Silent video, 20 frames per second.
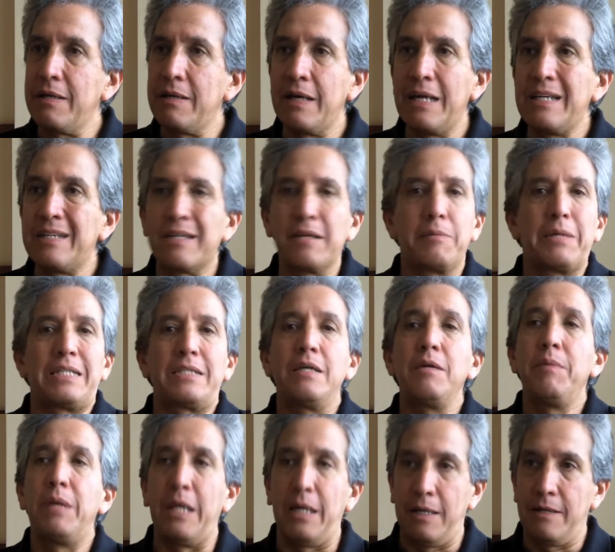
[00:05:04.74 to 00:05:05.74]
e
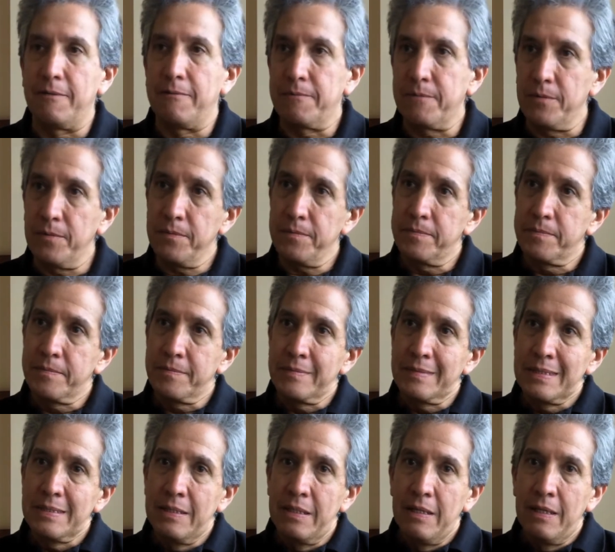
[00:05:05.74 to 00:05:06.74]
irrebatible,
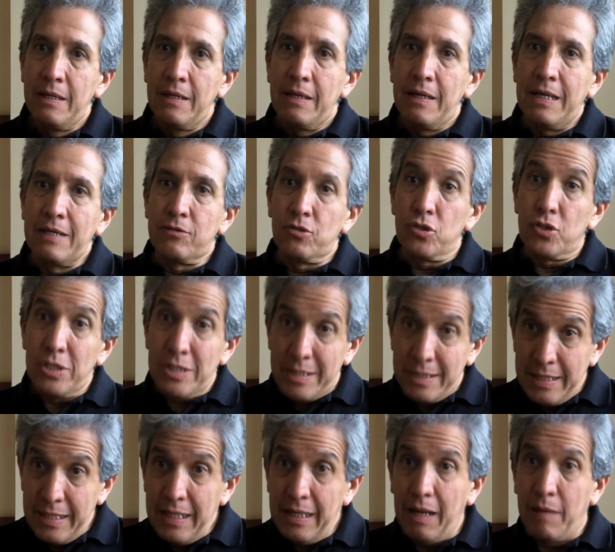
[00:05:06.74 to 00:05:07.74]
entonces
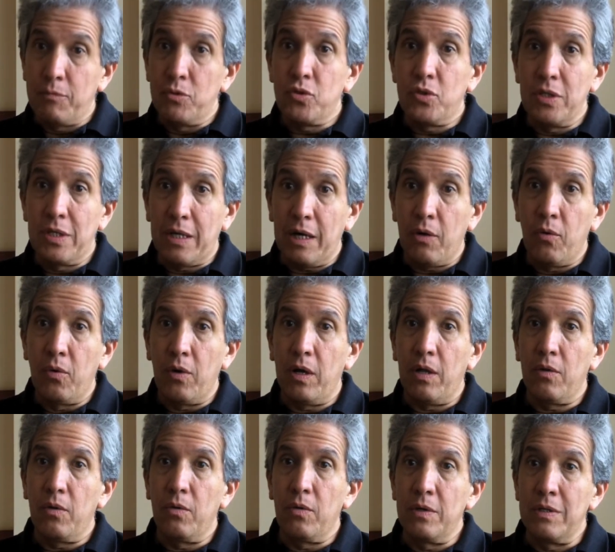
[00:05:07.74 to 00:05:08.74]
sí, la música ha
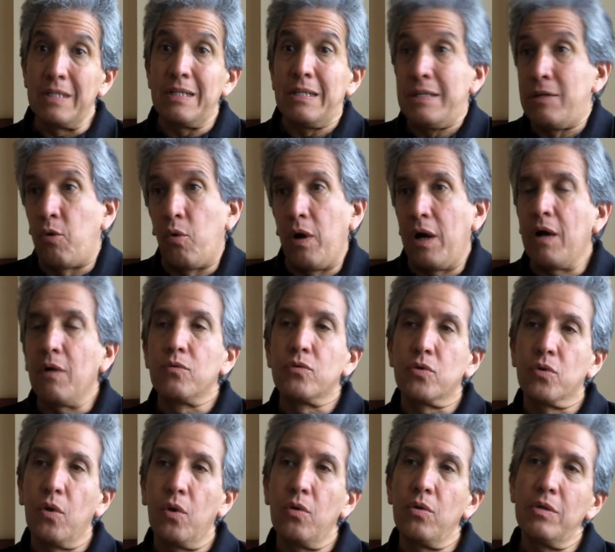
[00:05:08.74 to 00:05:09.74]
jugado y juega un
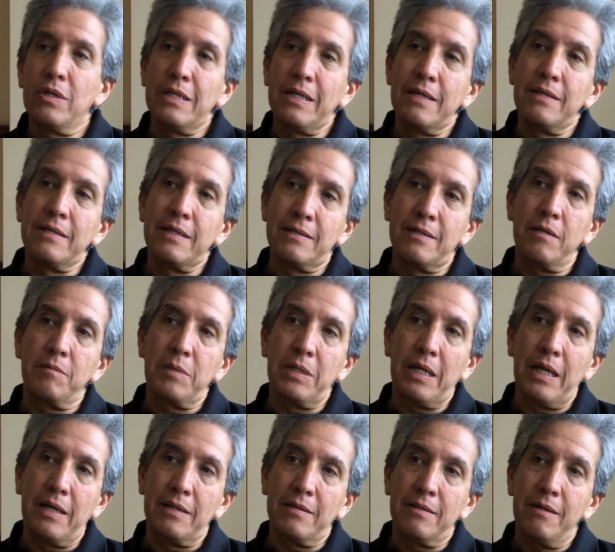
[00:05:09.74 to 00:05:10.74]
rol
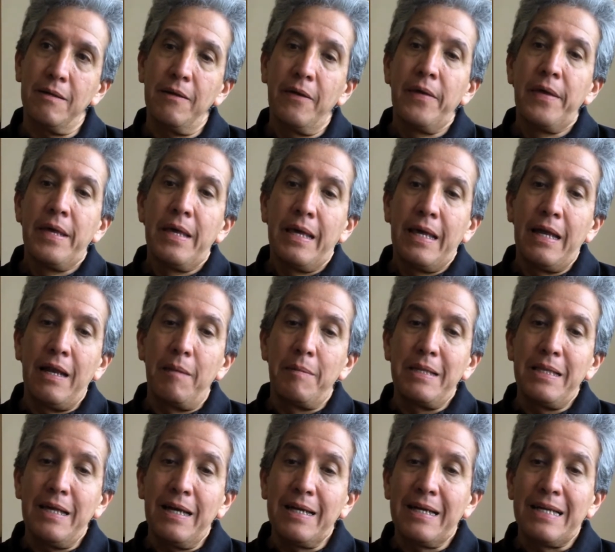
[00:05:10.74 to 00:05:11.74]
determinante en la
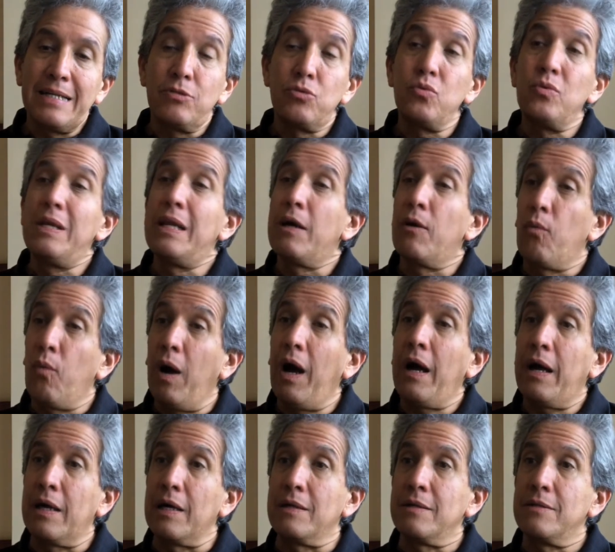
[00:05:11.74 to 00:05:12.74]
medida en que es un
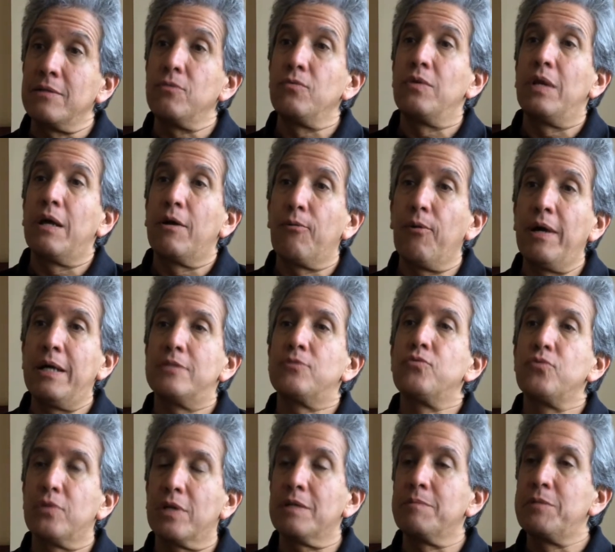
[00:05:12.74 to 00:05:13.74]
lenguaje, y un lenguaje
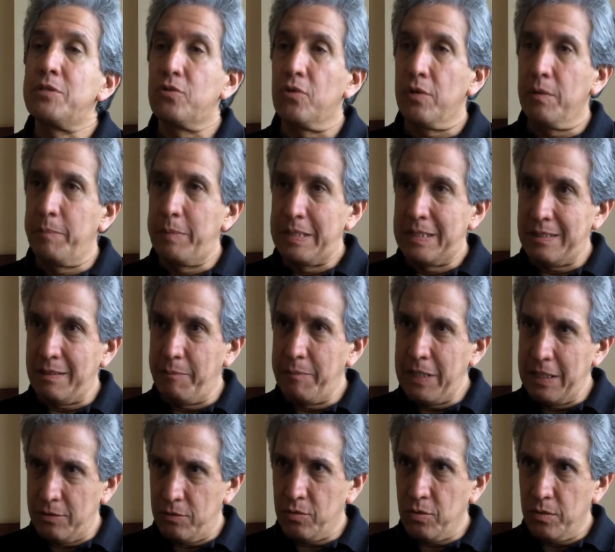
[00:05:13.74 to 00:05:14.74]
es un transmisor de
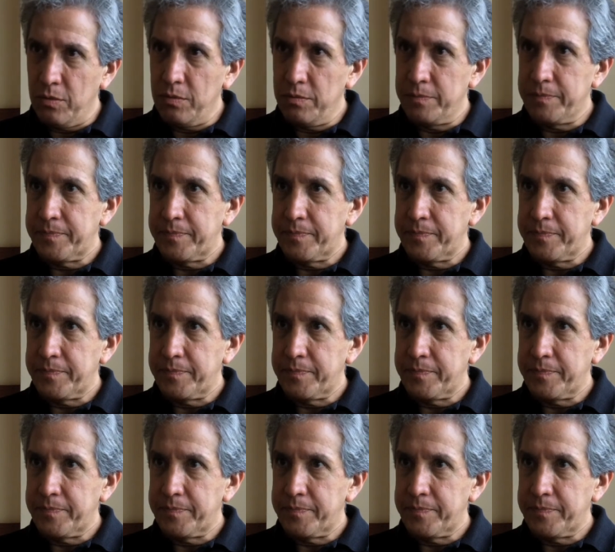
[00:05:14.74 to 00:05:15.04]
pensamiento.